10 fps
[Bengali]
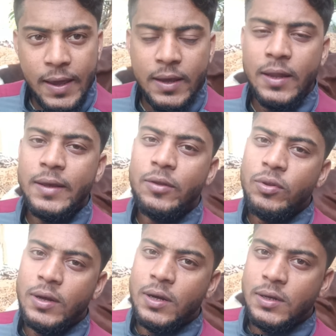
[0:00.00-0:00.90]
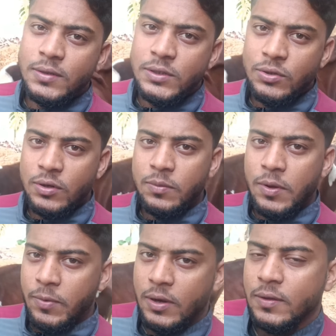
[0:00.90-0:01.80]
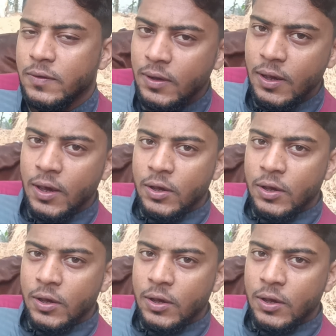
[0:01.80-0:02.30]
এইখানে কিন্তু একটা ডিসিশনের ব্যাপার আছে